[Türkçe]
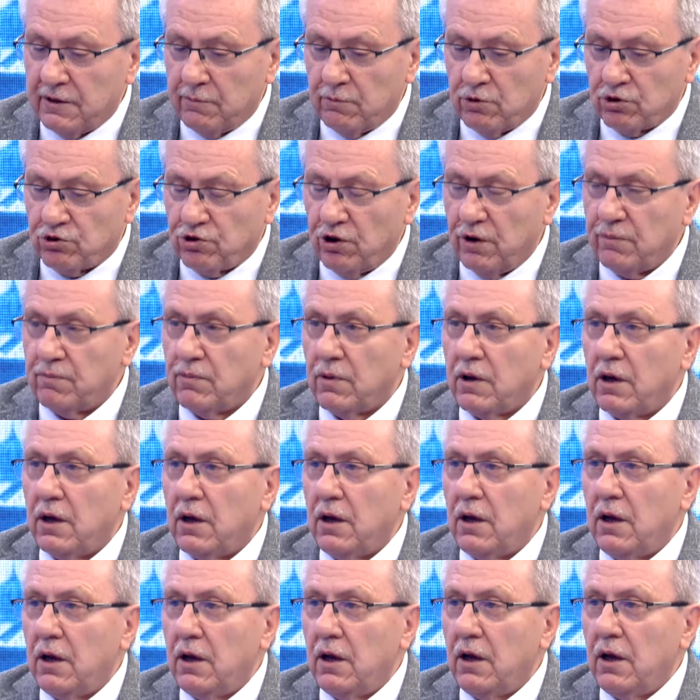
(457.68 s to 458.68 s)
Aşağıda
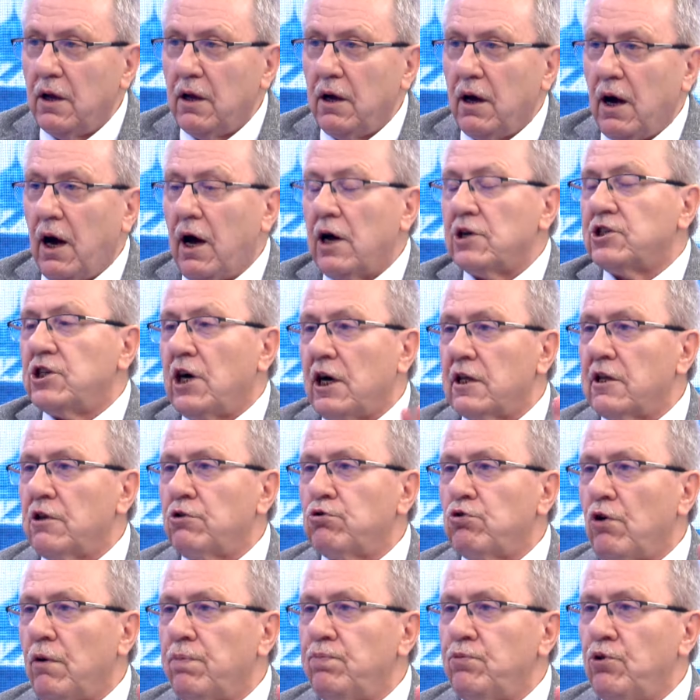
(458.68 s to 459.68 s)
topluyorlar. aşağıda
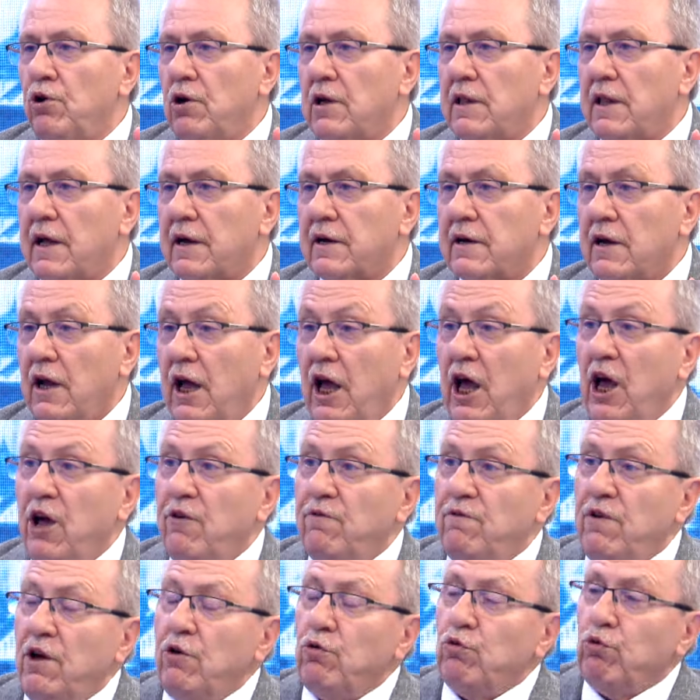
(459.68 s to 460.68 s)
topluyorlar
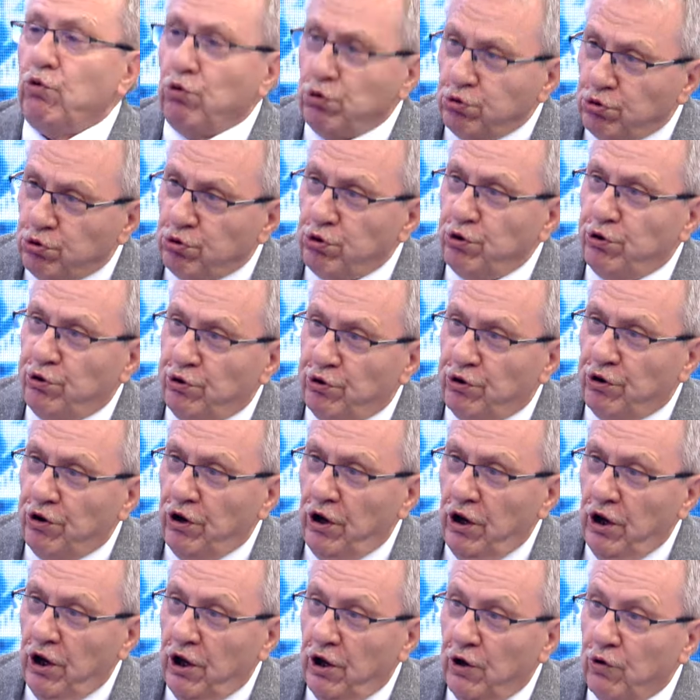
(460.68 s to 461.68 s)
ve o
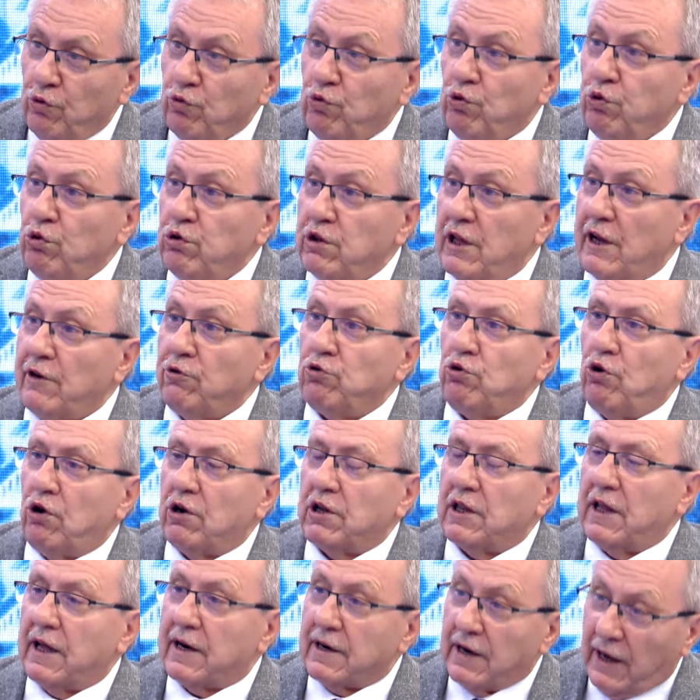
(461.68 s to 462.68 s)
suyu
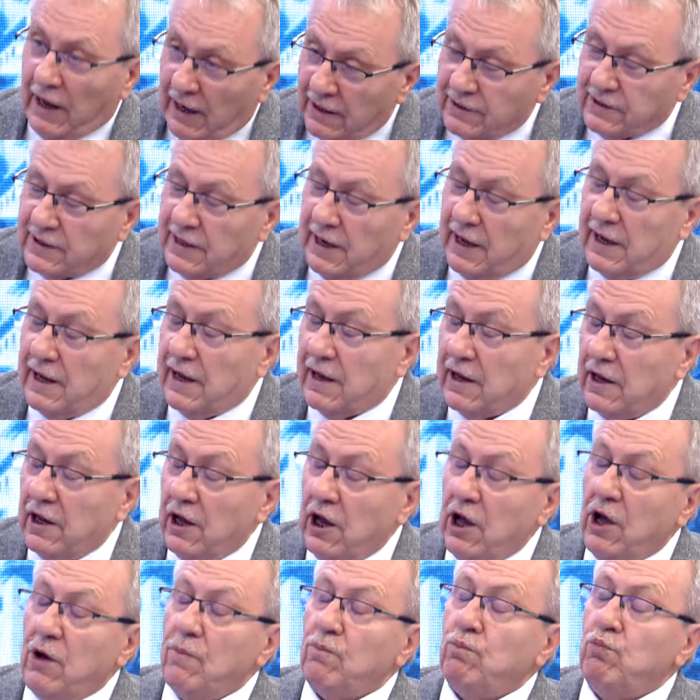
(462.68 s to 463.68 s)
kullanıyorlar. Hatta
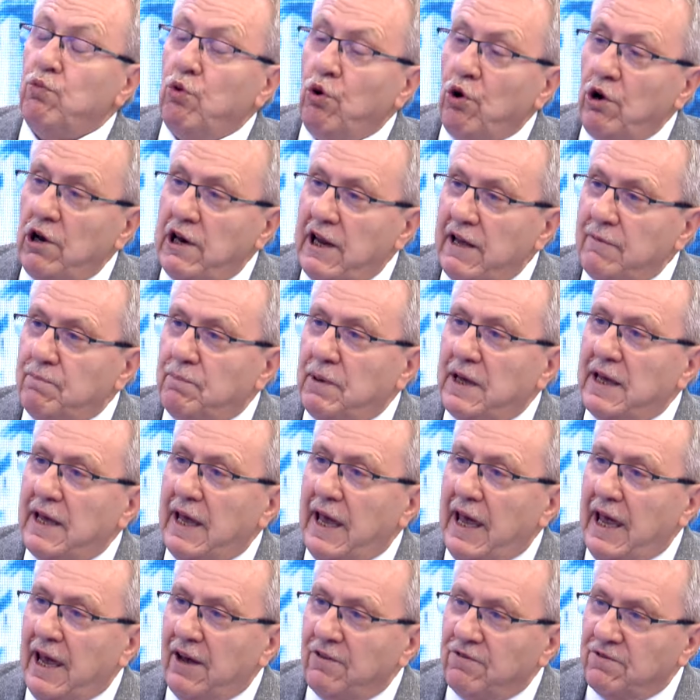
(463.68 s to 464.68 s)
böyle bir
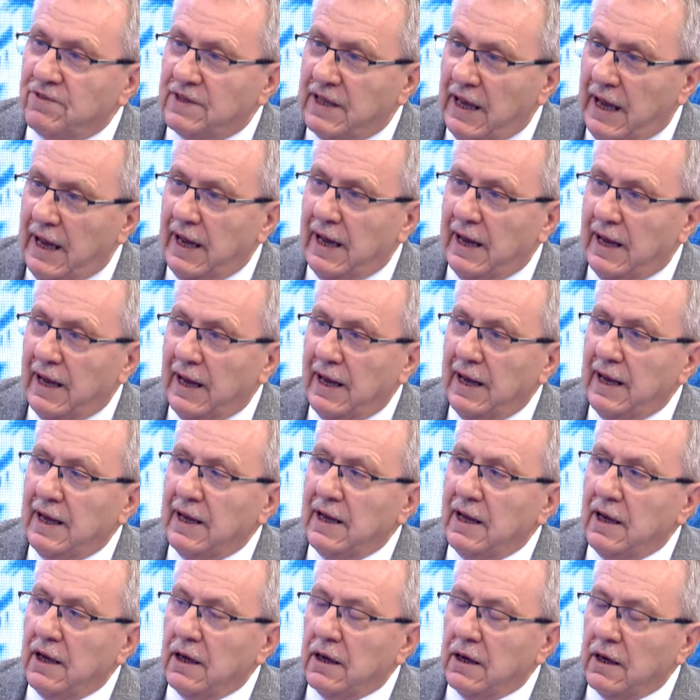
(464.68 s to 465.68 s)
evde
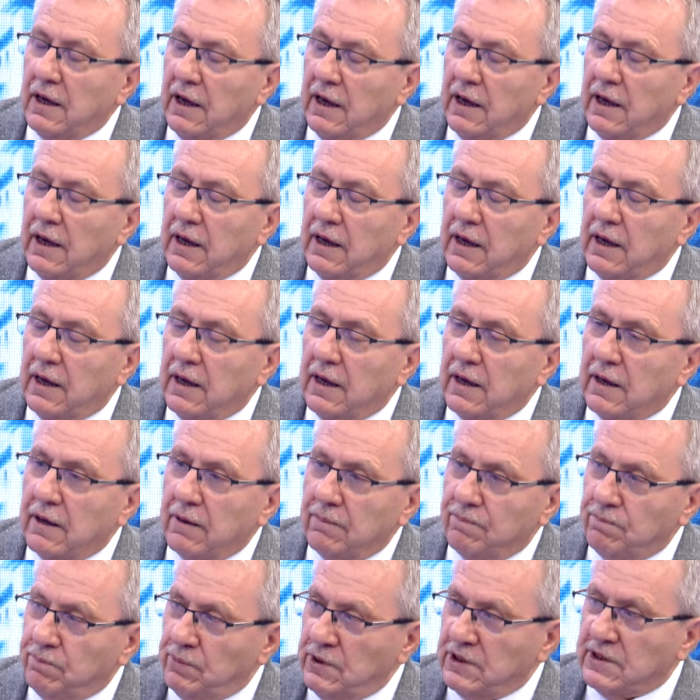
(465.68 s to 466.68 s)
e,
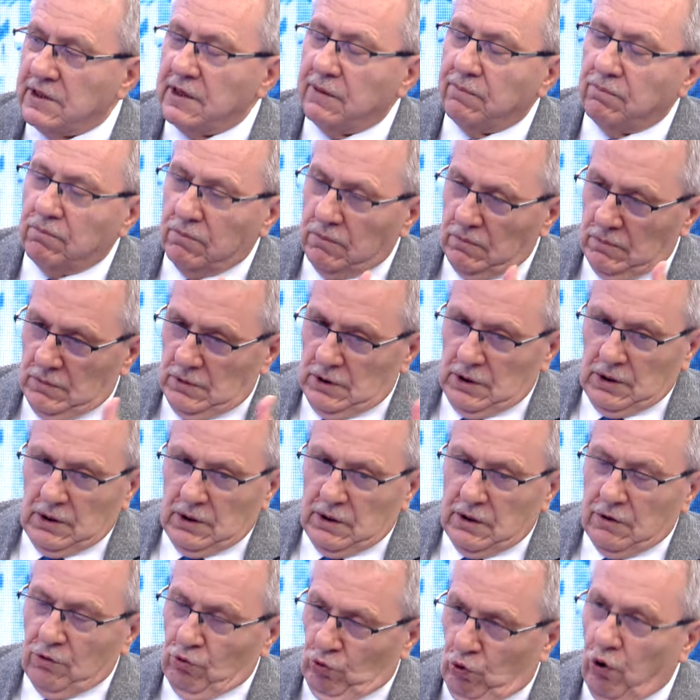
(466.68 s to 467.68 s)
bizim
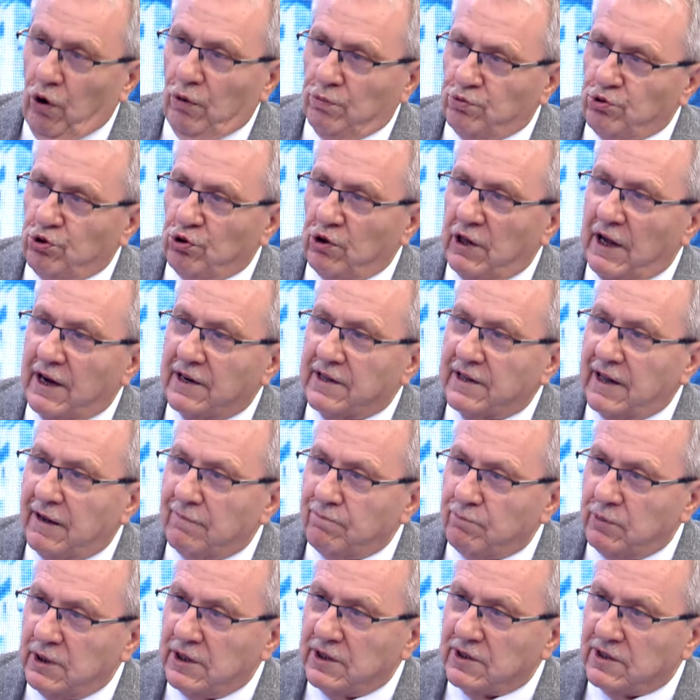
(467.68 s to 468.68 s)
e,
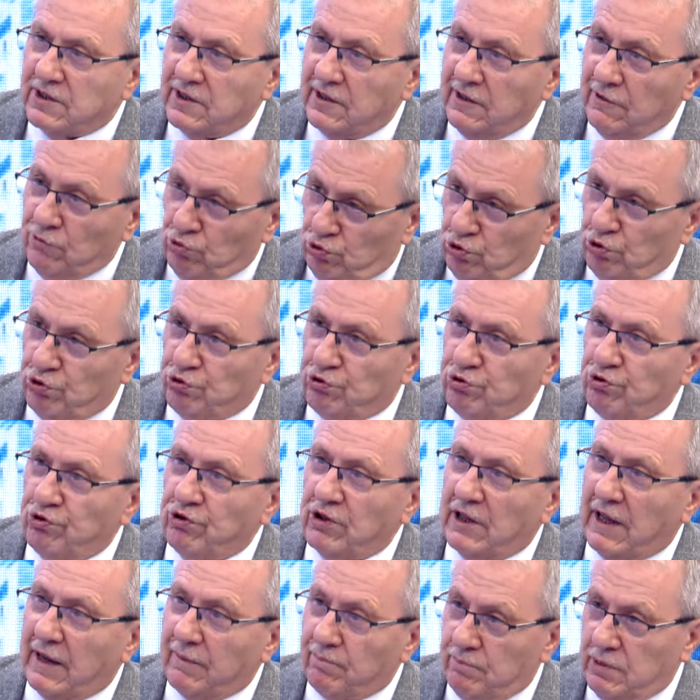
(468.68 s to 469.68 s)
komşulardan birisinin
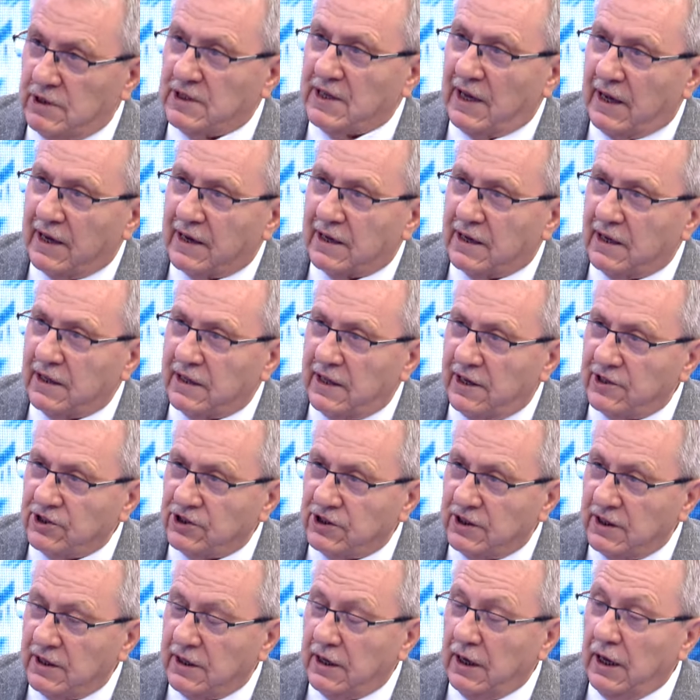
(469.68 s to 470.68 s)
çocuğuyla biz
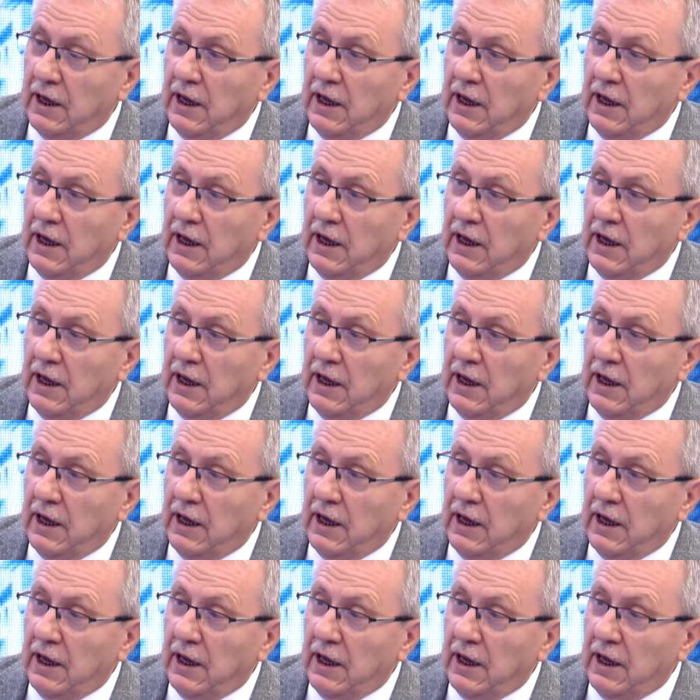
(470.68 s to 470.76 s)
arkadaştık.